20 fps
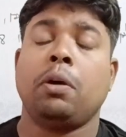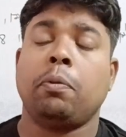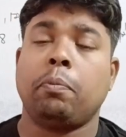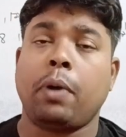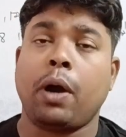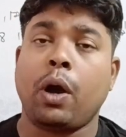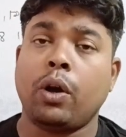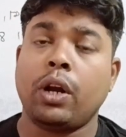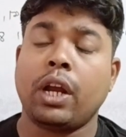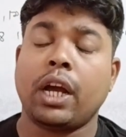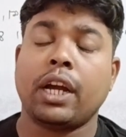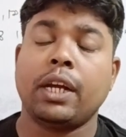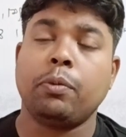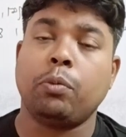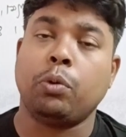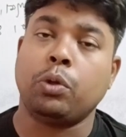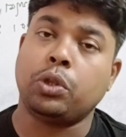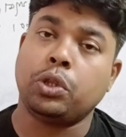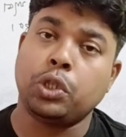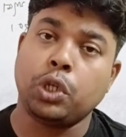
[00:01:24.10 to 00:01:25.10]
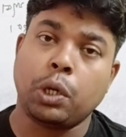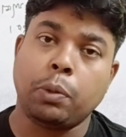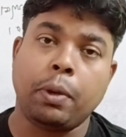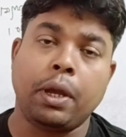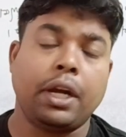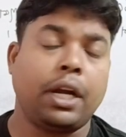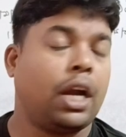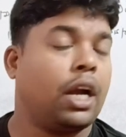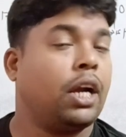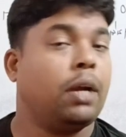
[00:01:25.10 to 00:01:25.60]
ভালো লাগলে ভর্তি হবেন
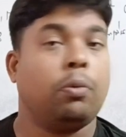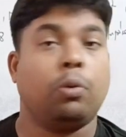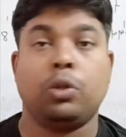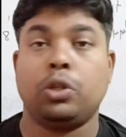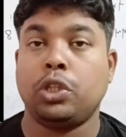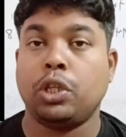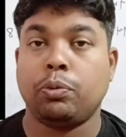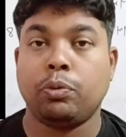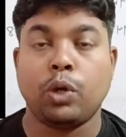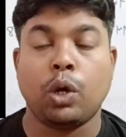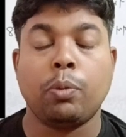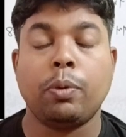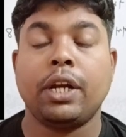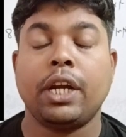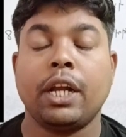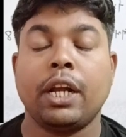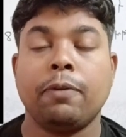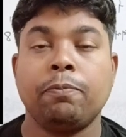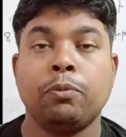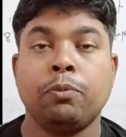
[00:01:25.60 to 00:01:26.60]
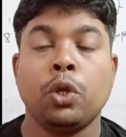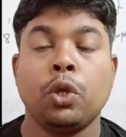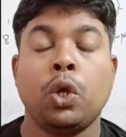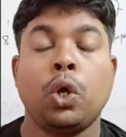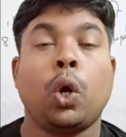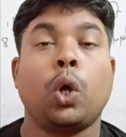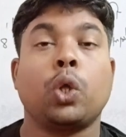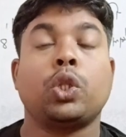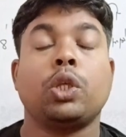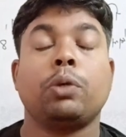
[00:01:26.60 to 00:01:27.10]
না লাগলে ভর্তি আপনি হবেন না
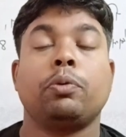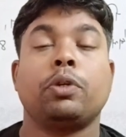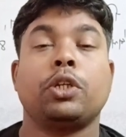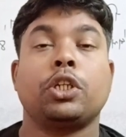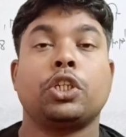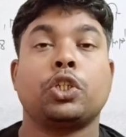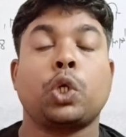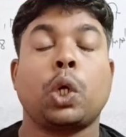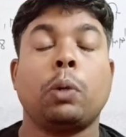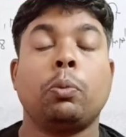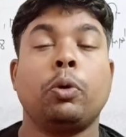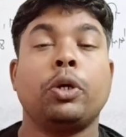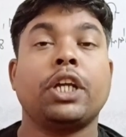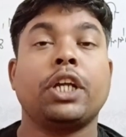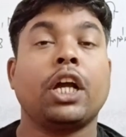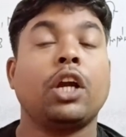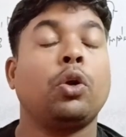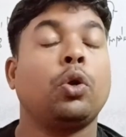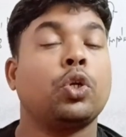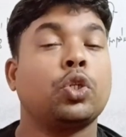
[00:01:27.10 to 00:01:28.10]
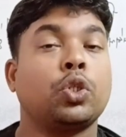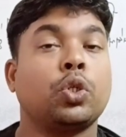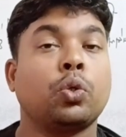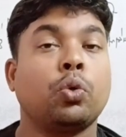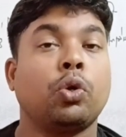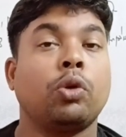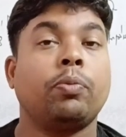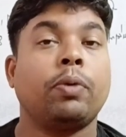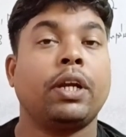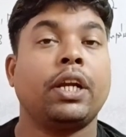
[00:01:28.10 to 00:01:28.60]
অতএব সময়টাকে নষ্ট
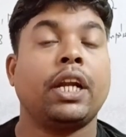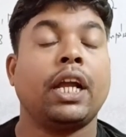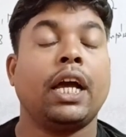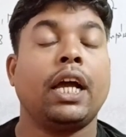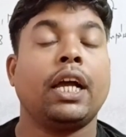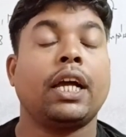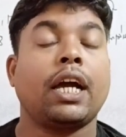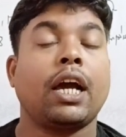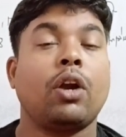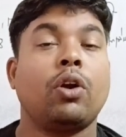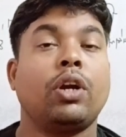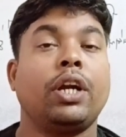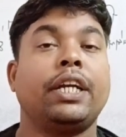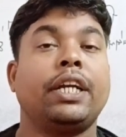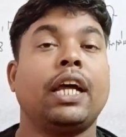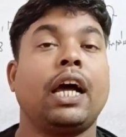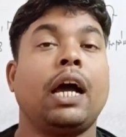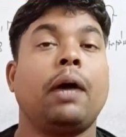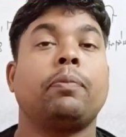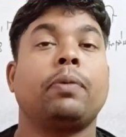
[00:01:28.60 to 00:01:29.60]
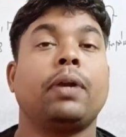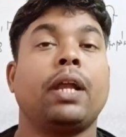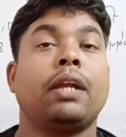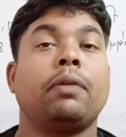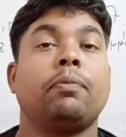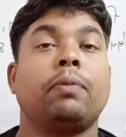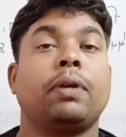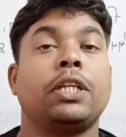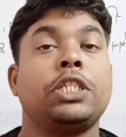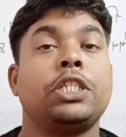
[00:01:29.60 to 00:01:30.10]
করবেন না কারণ এটা আপনার
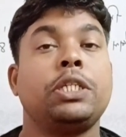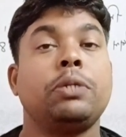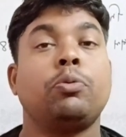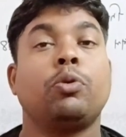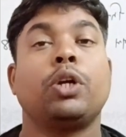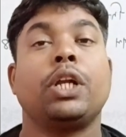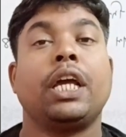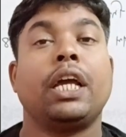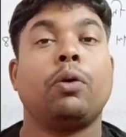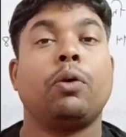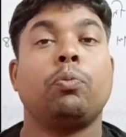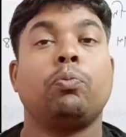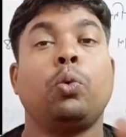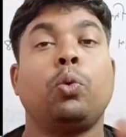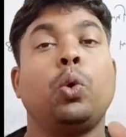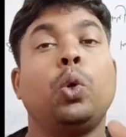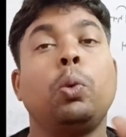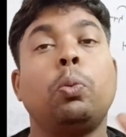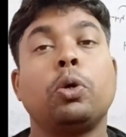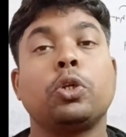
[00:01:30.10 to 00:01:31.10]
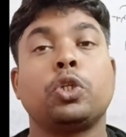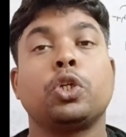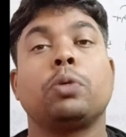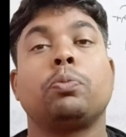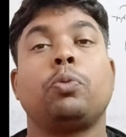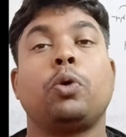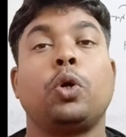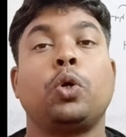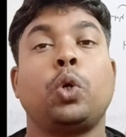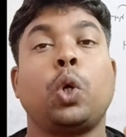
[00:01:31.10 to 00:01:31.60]
মানে জীবনে বহু বছর
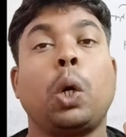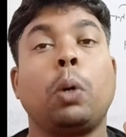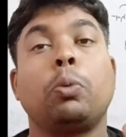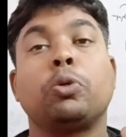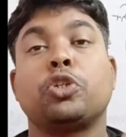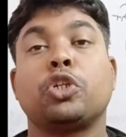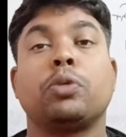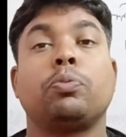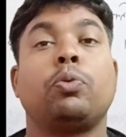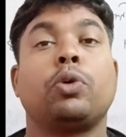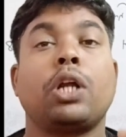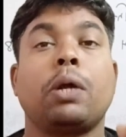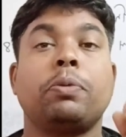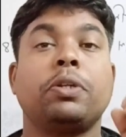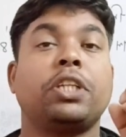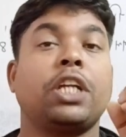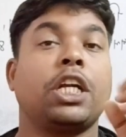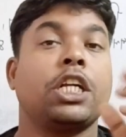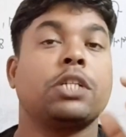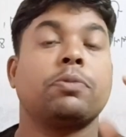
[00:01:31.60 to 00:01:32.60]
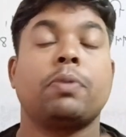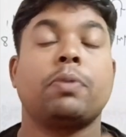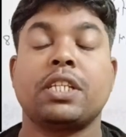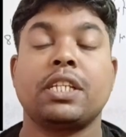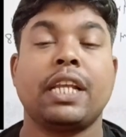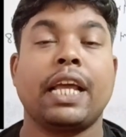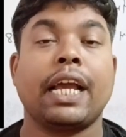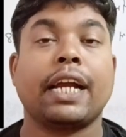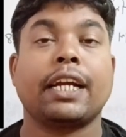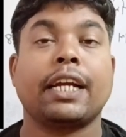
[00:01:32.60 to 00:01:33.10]
পর ন বছর পর আপনি চান্স পাচ্ছেন
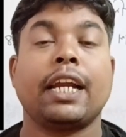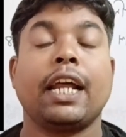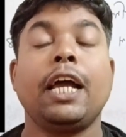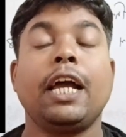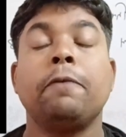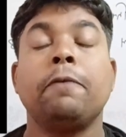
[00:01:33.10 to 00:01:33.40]
একটা